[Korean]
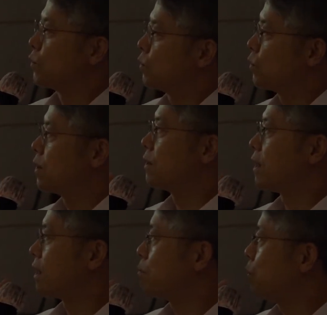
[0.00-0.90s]

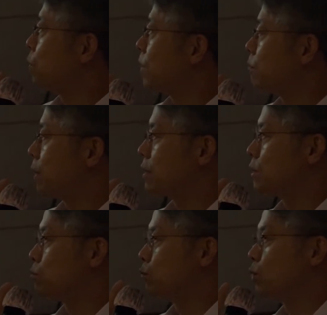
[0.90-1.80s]
우리들에게 필요한
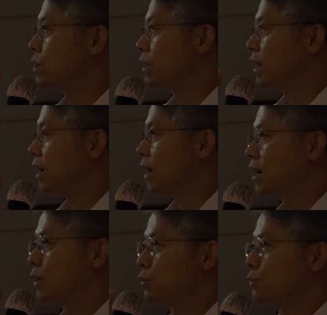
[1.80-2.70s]
백신은
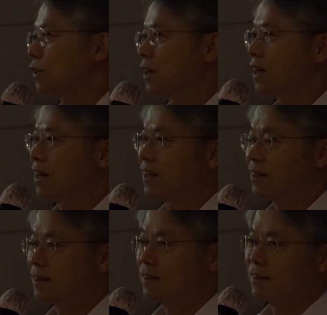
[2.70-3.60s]
무엇인가 그 중에
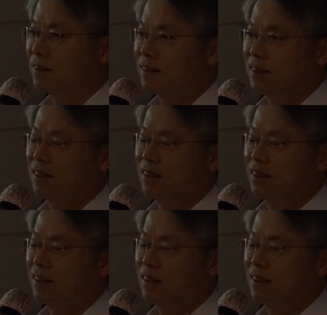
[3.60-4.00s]
저는